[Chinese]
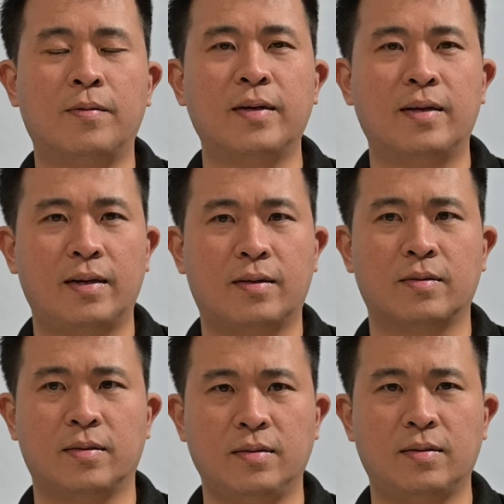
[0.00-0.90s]
欢迎来到
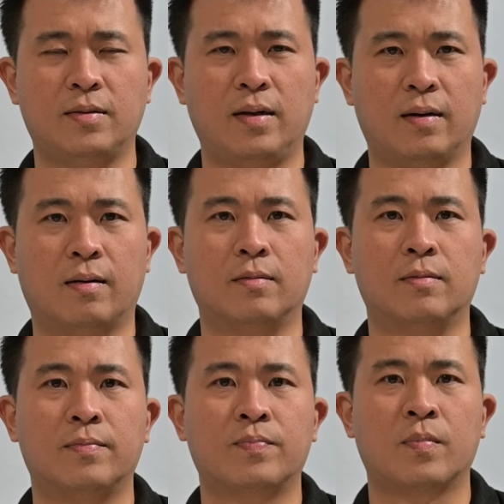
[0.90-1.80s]
春职电工，
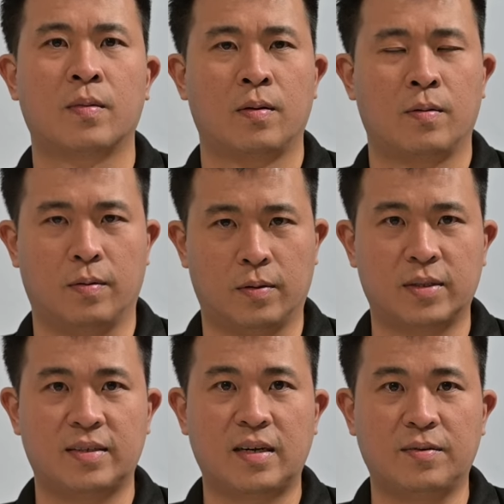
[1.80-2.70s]
我
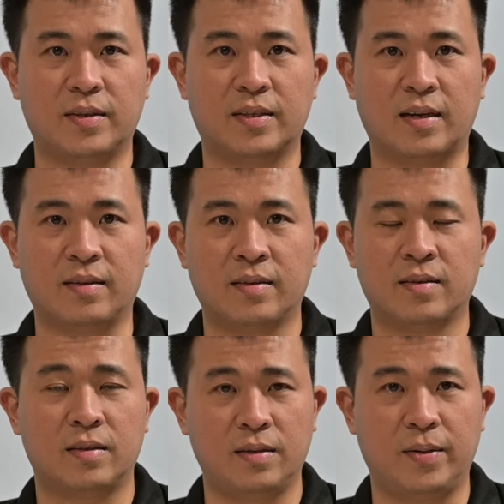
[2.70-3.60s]
是张伟山，
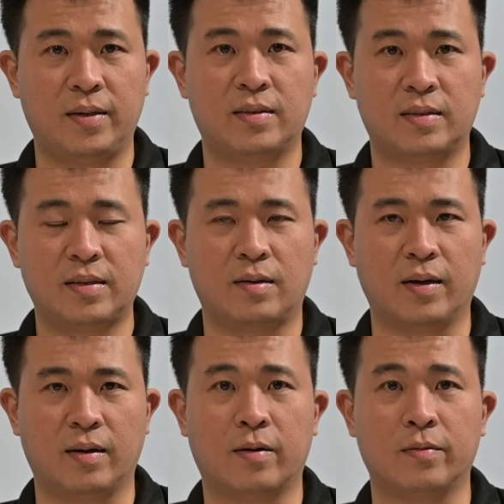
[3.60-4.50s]
是一名执照
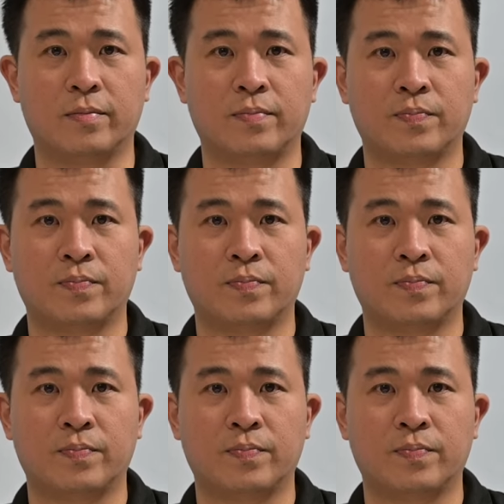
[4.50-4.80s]
电工。